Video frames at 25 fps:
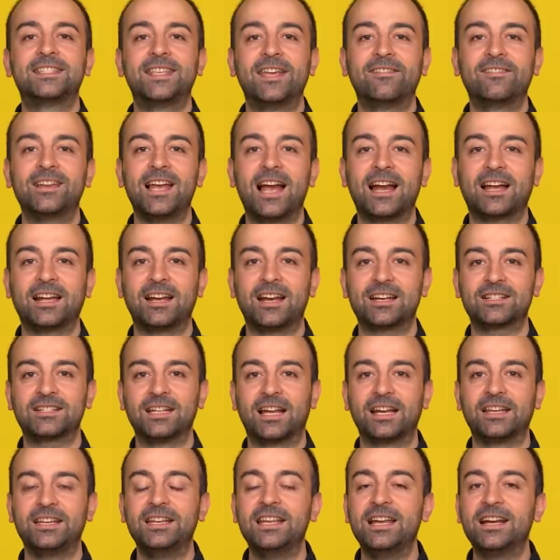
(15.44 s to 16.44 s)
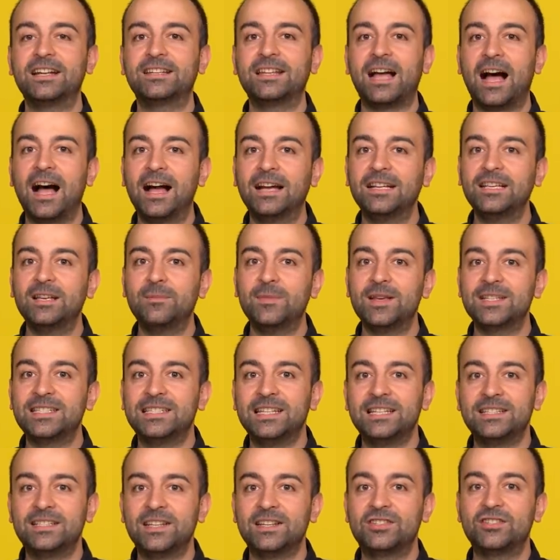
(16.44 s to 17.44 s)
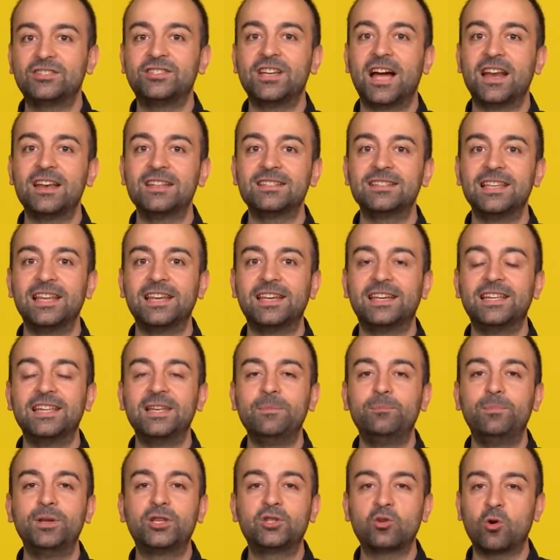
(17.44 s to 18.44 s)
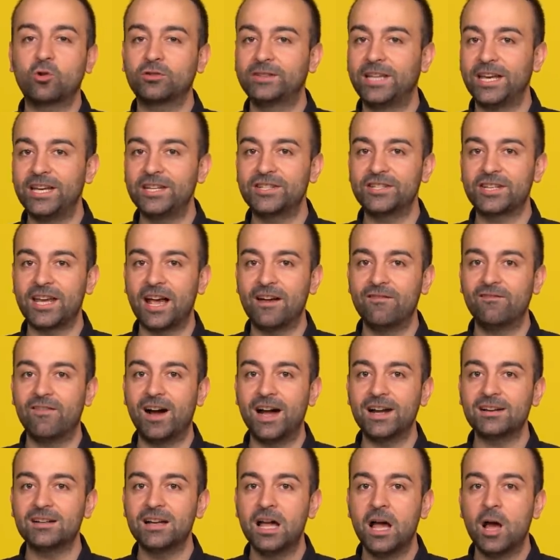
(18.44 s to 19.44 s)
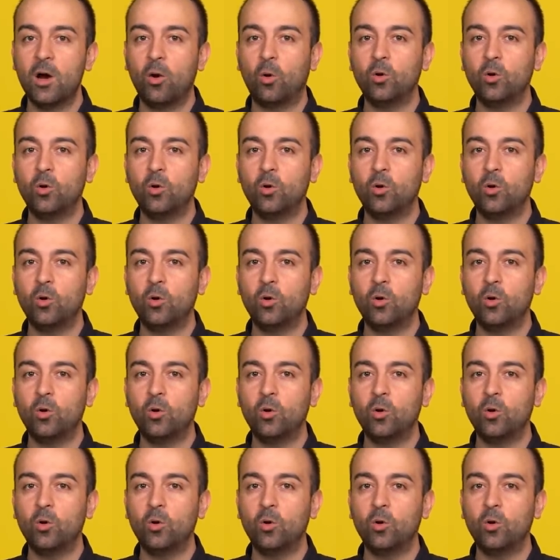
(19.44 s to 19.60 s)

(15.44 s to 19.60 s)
Sevgili arkadaşlar ileride hangi mesleği seçeceğinizle ilgili birçok değişken var.